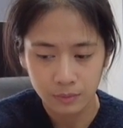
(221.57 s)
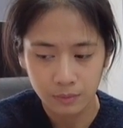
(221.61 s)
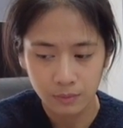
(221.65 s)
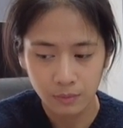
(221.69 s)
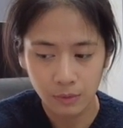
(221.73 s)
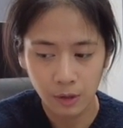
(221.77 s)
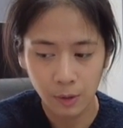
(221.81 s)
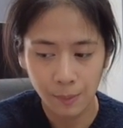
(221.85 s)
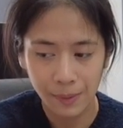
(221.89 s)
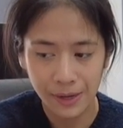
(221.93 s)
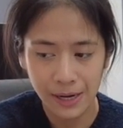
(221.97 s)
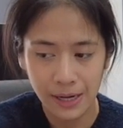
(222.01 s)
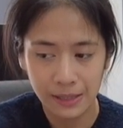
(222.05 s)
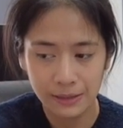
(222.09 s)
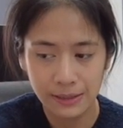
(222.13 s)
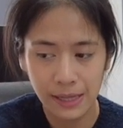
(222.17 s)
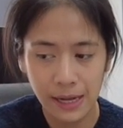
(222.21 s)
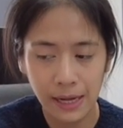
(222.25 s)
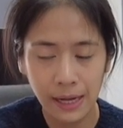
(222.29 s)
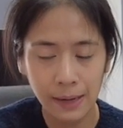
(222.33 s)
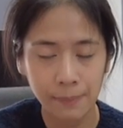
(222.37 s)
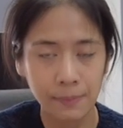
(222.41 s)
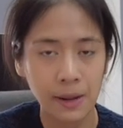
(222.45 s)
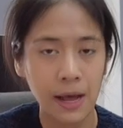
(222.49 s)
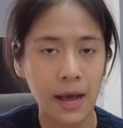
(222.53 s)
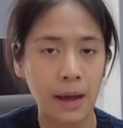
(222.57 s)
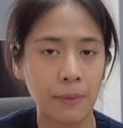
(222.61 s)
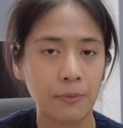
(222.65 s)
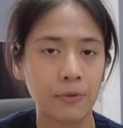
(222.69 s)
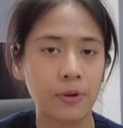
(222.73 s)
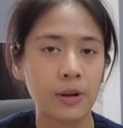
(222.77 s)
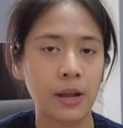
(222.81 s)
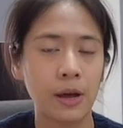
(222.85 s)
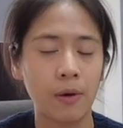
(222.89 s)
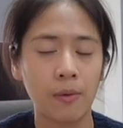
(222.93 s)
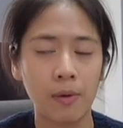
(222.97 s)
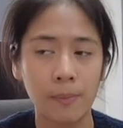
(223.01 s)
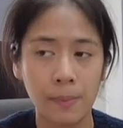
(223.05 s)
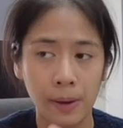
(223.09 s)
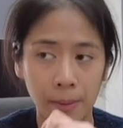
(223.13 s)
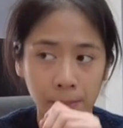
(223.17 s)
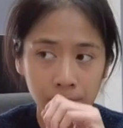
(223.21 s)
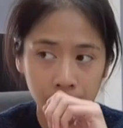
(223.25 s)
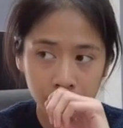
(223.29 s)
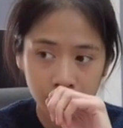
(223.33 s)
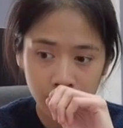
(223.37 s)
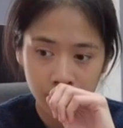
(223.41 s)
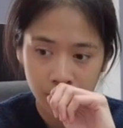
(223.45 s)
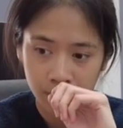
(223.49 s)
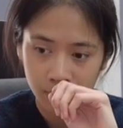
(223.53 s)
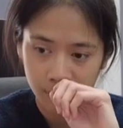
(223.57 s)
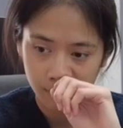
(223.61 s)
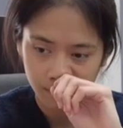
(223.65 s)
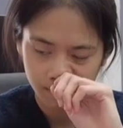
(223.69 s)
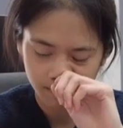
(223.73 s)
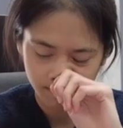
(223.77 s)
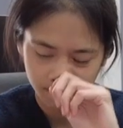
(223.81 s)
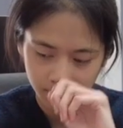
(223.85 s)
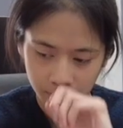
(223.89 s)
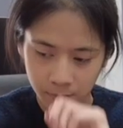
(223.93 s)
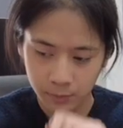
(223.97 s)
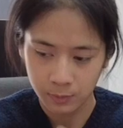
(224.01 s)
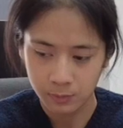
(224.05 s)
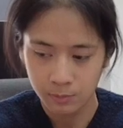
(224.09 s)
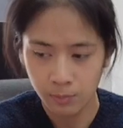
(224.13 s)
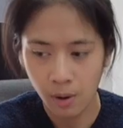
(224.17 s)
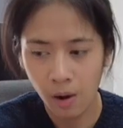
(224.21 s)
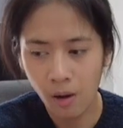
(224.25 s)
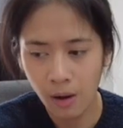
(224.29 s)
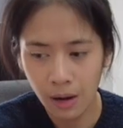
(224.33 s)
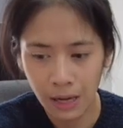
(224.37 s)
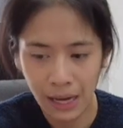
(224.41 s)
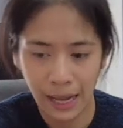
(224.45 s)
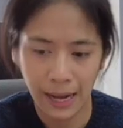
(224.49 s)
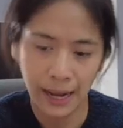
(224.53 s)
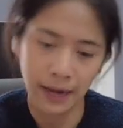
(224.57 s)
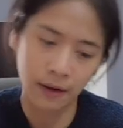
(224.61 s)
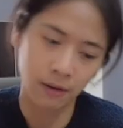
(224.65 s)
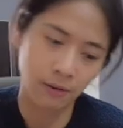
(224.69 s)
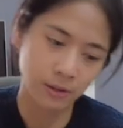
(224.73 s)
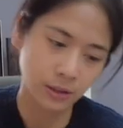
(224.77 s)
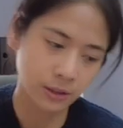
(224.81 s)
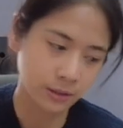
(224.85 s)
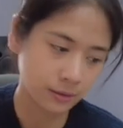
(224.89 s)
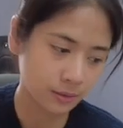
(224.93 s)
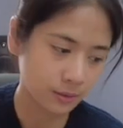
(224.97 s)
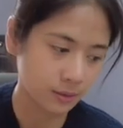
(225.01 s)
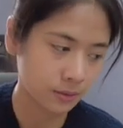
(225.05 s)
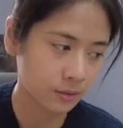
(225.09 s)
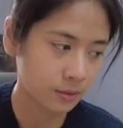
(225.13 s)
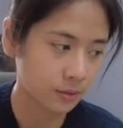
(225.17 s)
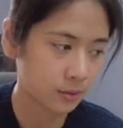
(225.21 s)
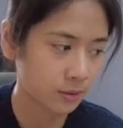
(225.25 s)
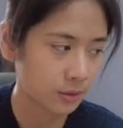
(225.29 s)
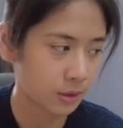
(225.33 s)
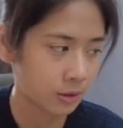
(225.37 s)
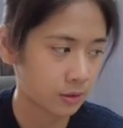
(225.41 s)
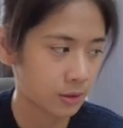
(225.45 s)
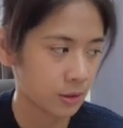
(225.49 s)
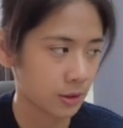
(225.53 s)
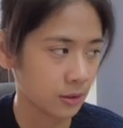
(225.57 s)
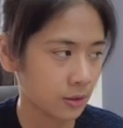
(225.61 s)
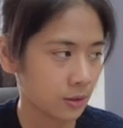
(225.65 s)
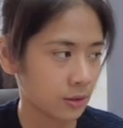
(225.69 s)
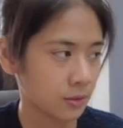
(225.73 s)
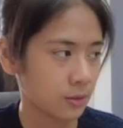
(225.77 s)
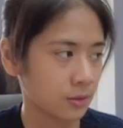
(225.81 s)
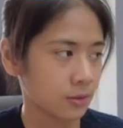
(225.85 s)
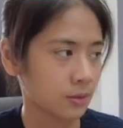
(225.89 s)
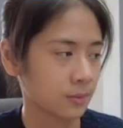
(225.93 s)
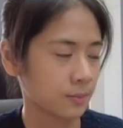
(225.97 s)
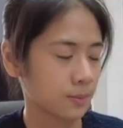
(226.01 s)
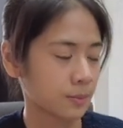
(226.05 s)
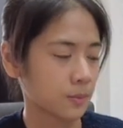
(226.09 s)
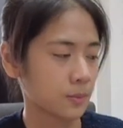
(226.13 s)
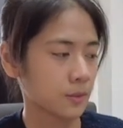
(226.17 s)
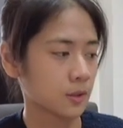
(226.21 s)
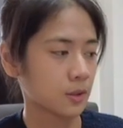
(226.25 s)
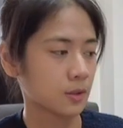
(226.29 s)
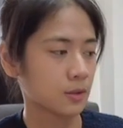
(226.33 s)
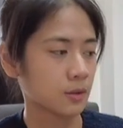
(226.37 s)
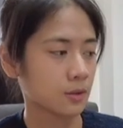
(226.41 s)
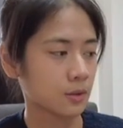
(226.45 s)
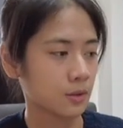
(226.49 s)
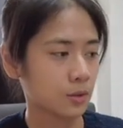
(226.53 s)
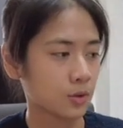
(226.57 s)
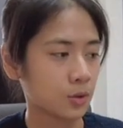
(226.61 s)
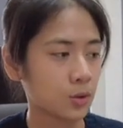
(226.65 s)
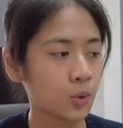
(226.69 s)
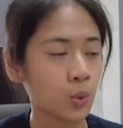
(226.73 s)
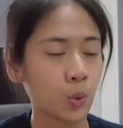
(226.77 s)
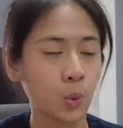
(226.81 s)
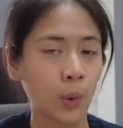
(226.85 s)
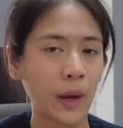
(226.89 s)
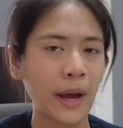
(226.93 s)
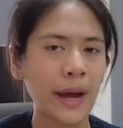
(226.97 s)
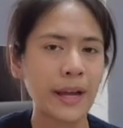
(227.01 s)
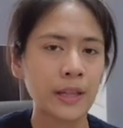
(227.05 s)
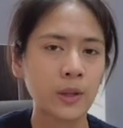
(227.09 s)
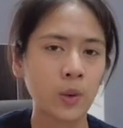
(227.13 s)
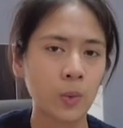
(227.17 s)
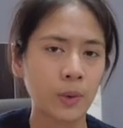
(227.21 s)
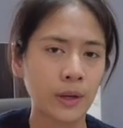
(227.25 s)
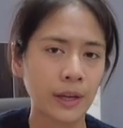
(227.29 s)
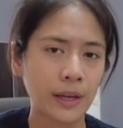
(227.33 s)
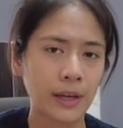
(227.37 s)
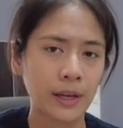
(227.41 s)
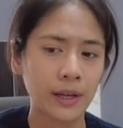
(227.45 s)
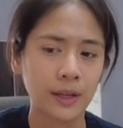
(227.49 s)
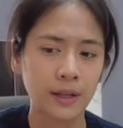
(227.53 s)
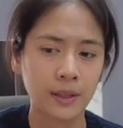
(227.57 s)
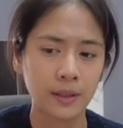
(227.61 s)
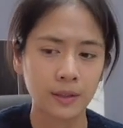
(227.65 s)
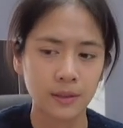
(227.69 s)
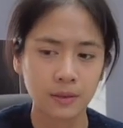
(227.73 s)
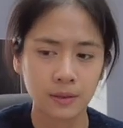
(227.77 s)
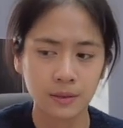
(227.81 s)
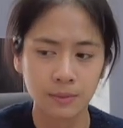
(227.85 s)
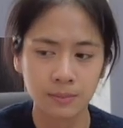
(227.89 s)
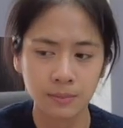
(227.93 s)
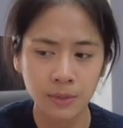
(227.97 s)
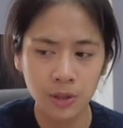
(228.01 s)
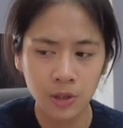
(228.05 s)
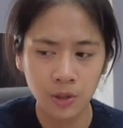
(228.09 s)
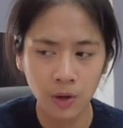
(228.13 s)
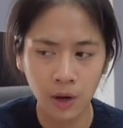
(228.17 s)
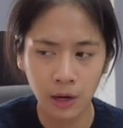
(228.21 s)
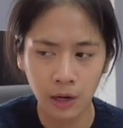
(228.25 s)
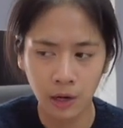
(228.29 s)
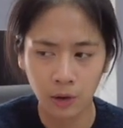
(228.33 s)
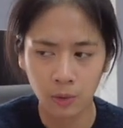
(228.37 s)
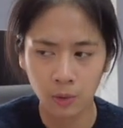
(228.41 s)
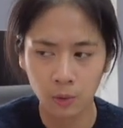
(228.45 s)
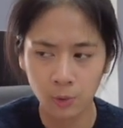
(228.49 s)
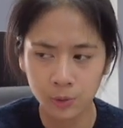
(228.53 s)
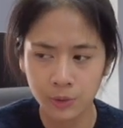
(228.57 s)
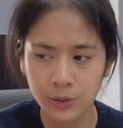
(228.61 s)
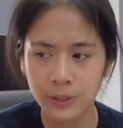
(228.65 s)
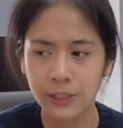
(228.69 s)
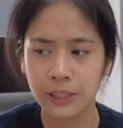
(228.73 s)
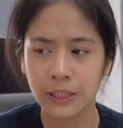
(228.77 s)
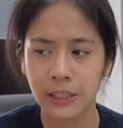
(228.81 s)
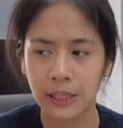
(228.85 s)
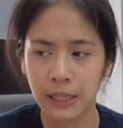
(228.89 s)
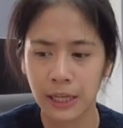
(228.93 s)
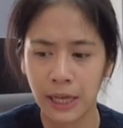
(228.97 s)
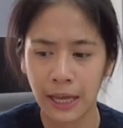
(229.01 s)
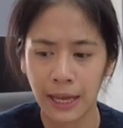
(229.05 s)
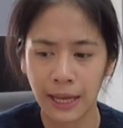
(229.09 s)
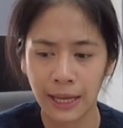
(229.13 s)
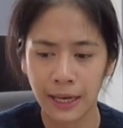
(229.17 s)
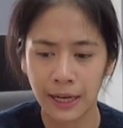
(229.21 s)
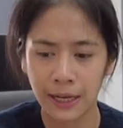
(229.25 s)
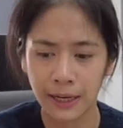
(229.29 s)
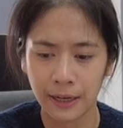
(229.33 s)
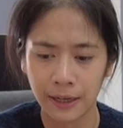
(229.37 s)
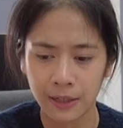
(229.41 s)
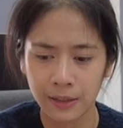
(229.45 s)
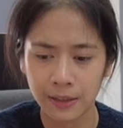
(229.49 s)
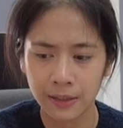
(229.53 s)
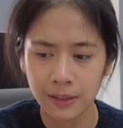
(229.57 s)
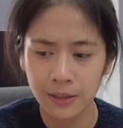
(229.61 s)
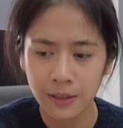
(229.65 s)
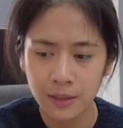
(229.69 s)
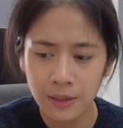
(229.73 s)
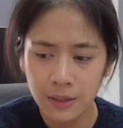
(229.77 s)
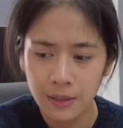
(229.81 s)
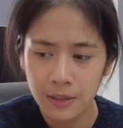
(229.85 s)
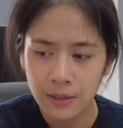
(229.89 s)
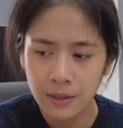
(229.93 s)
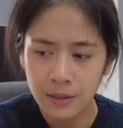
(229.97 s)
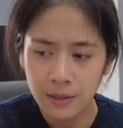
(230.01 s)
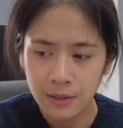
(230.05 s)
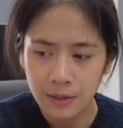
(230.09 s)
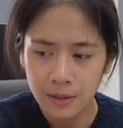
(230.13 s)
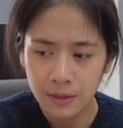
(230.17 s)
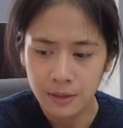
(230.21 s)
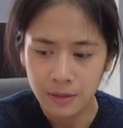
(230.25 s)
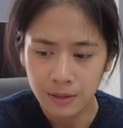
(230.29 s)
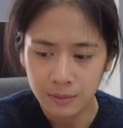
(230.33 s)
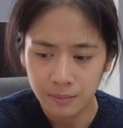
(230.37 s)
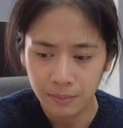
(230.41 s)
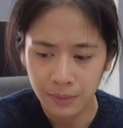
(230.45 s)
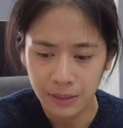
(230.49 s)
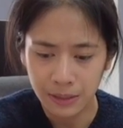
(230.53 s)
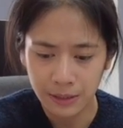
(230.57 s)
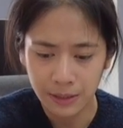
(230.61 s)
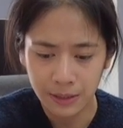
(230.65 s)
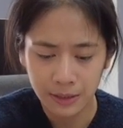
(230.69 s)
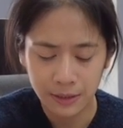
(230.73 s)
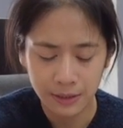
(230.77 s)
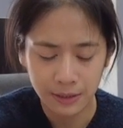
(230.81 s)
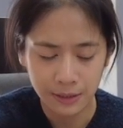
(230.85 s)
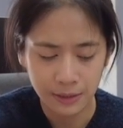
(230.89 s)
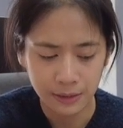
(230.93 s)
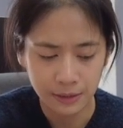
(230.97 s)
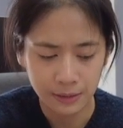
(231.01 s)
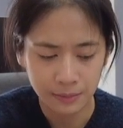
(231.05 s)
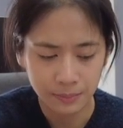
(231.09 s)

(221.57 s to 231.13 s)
เรามานั่งตั้งคำถามด้วยแหละ ว่าแบบ เพราะอะไรเราถึงเราถึงอยู่แค่ตรงเนี้ยเมื่อก่อนเรารู้สึกยังไงอะไรเงี้ย มันก็เลย